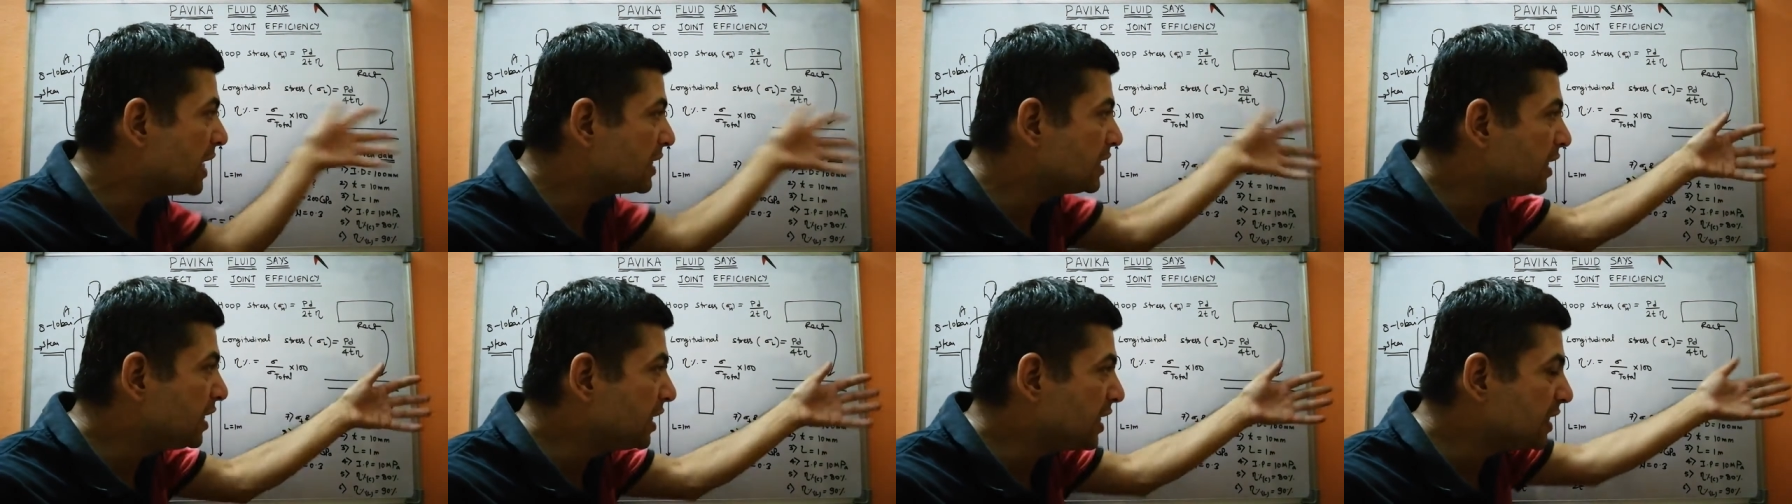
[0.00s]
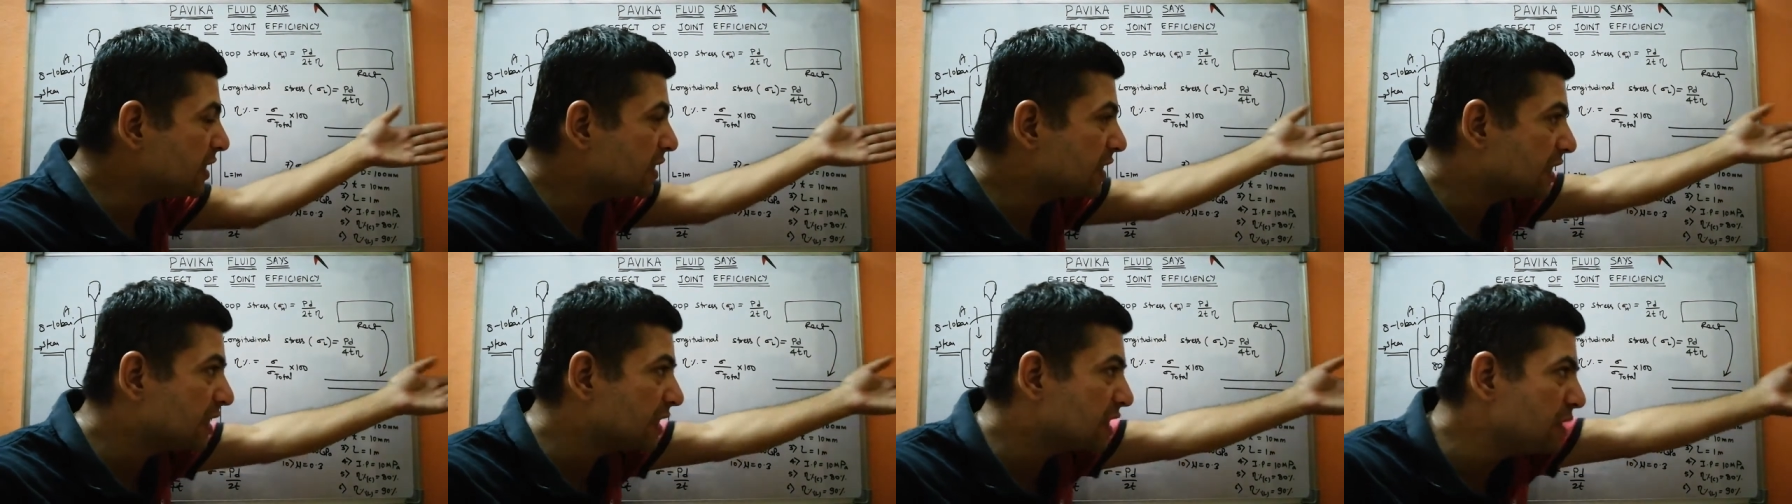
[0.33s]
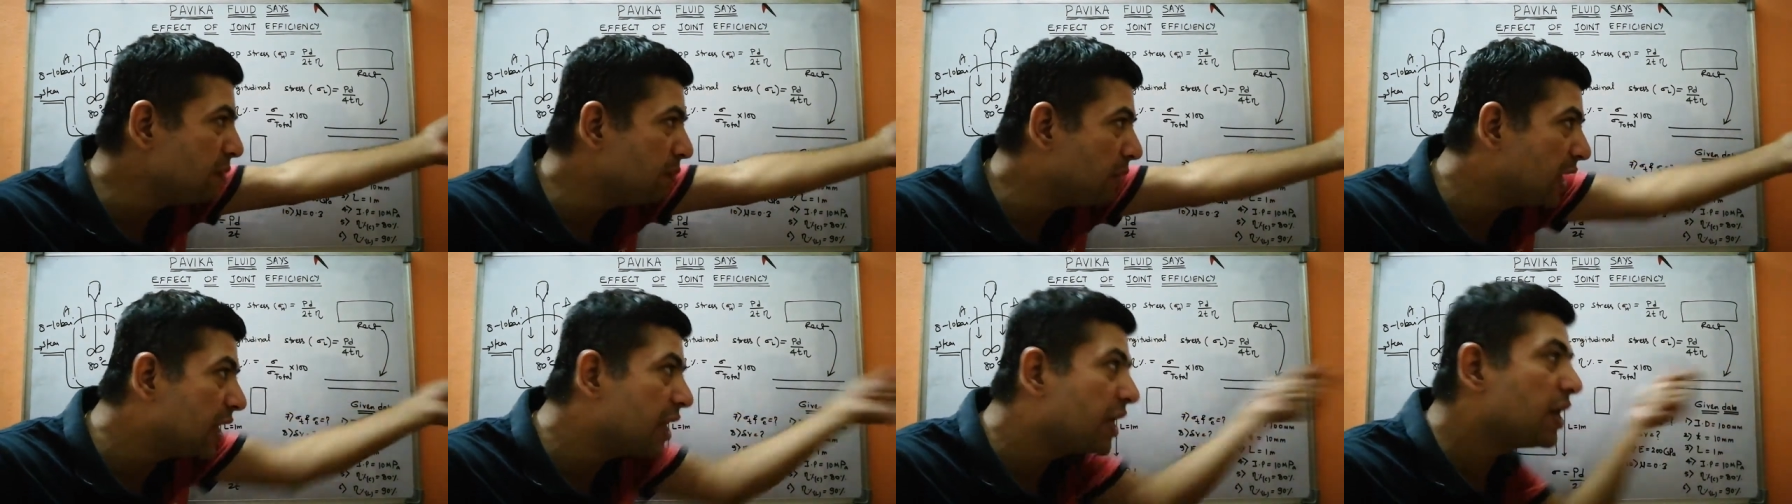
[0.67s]
एज इट इज किसी
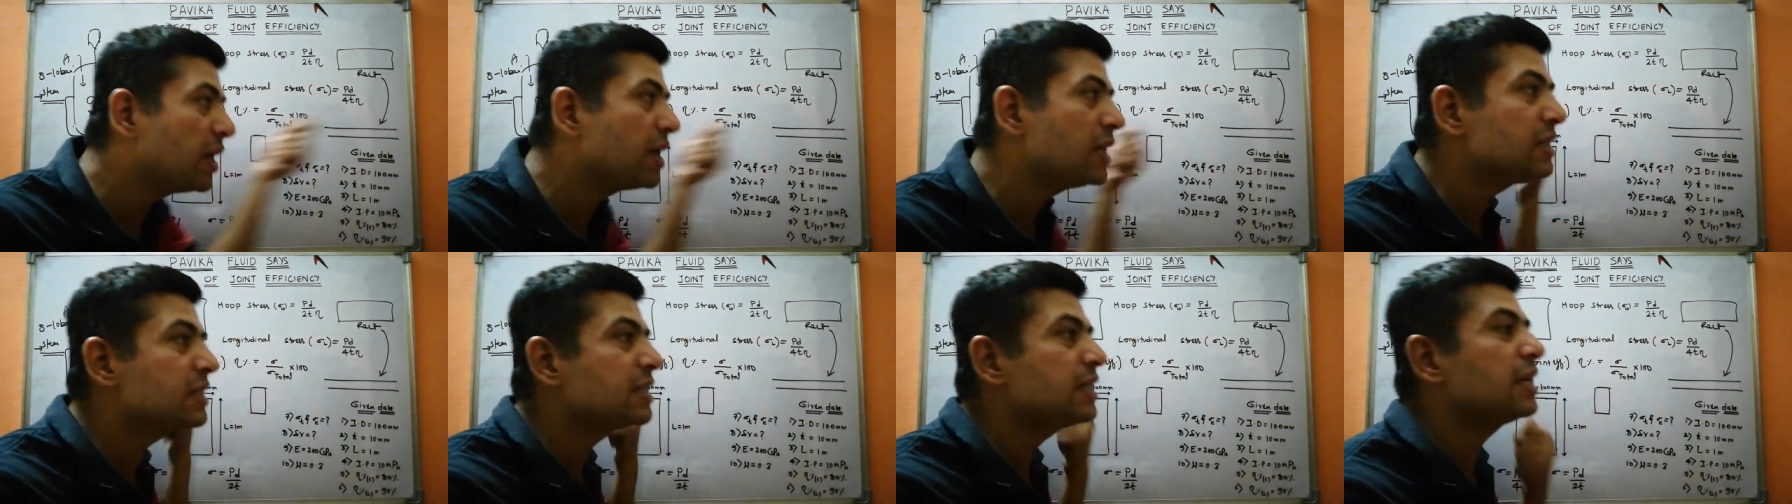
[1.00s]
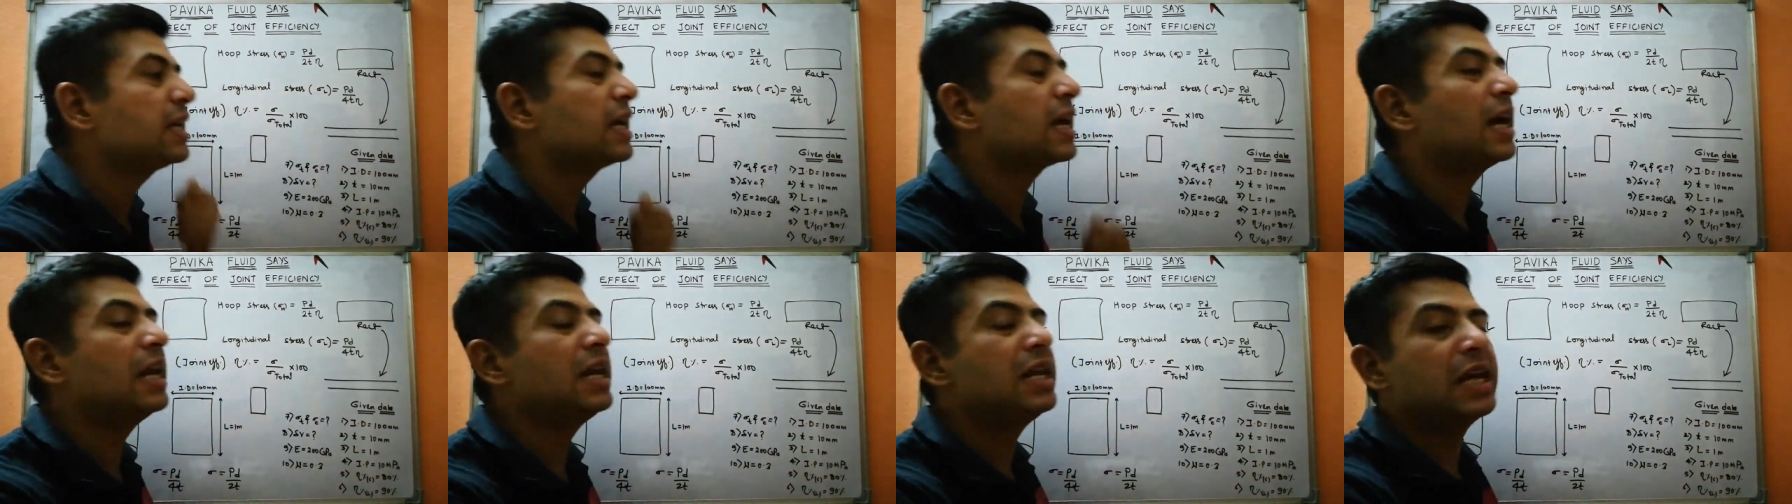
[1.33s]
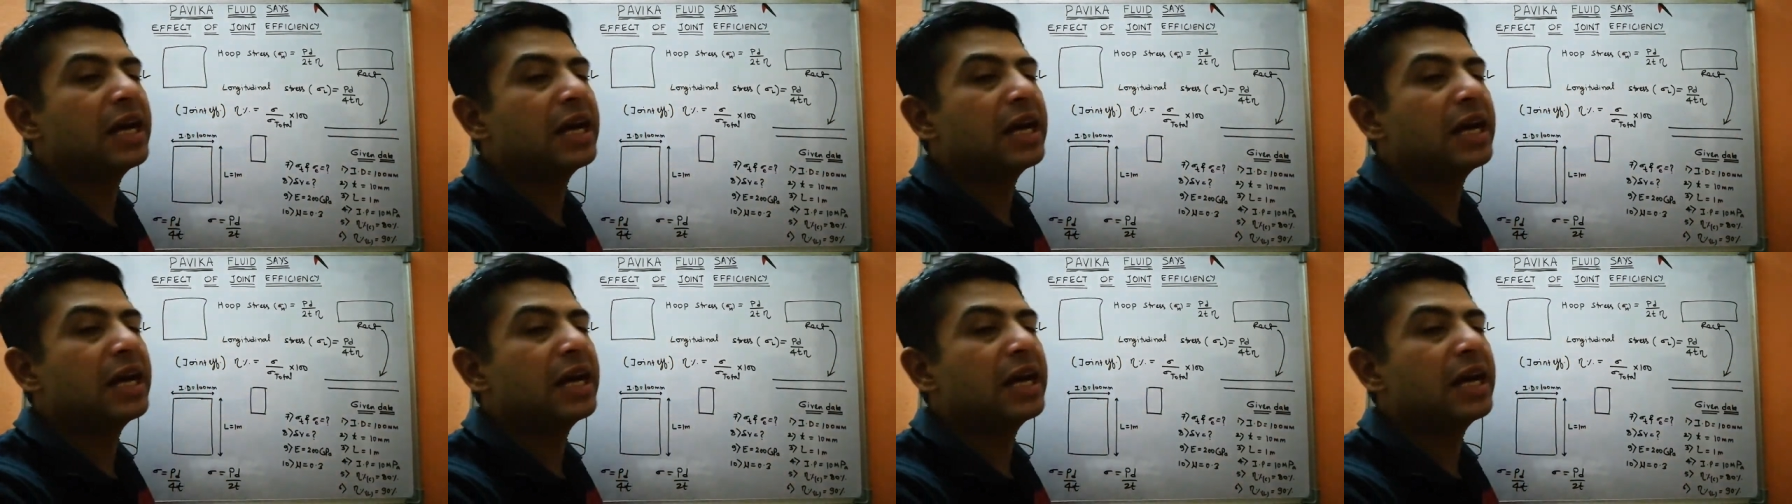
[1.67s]
मटेरियल से निकाल